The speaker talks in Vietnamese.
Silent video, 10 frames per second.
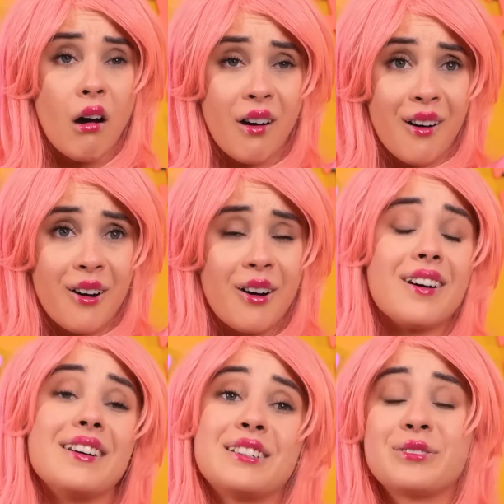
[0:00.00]
Ôi
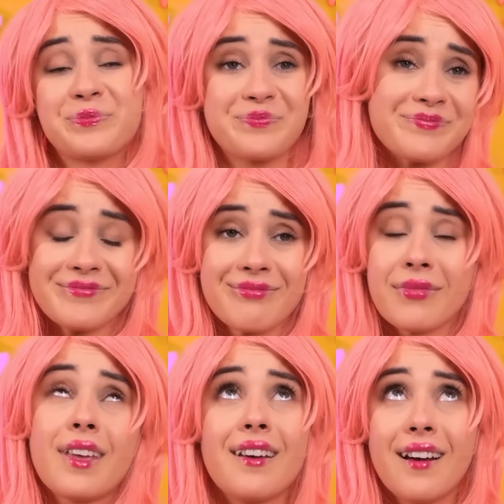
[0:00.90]
Liam, có
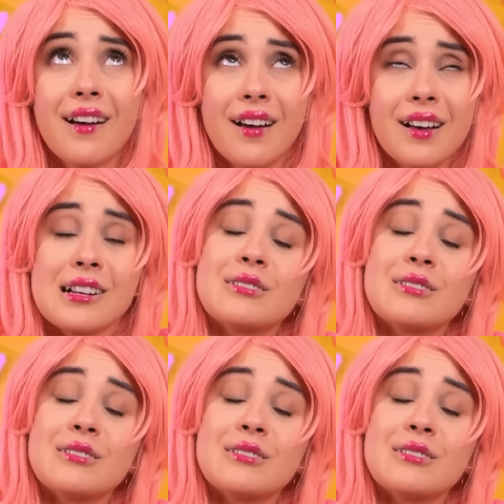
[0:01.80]
vẻ cậu cần trợ